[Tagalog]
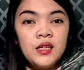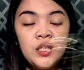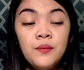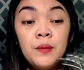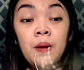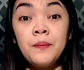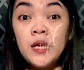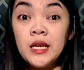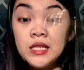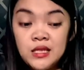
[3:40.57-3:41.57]
Siyempre pang
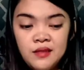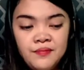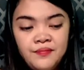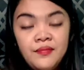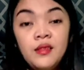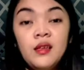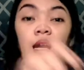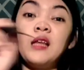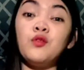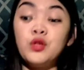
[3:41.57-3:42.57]
mix.
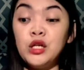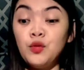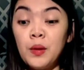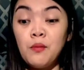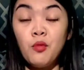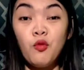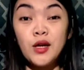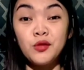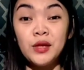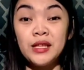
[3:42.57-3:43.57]
At kutsilyo pang
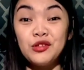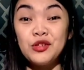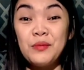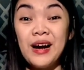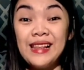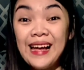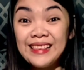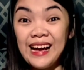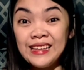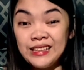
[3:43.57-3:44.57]
bubukas ko lang dito sa mga
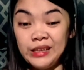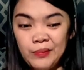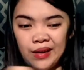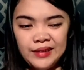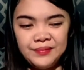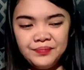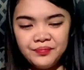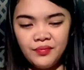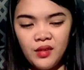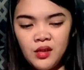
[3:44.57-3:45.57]
lata. Diba?
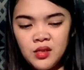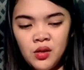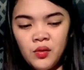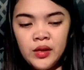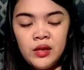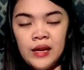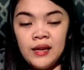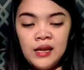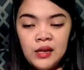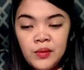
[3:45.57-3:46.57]
So, ayun na,
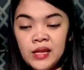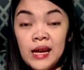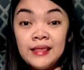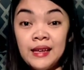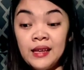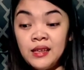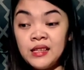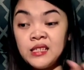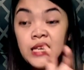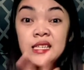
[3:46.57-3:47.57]
ang gagawin na
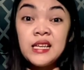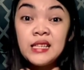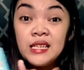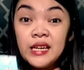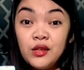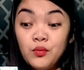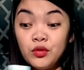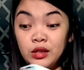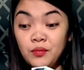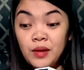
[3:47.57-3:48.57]
natin, isi-set aside ko
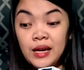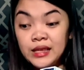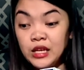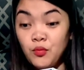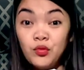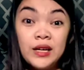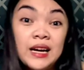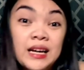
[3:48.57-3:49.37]
muna itong mga hindi ko muna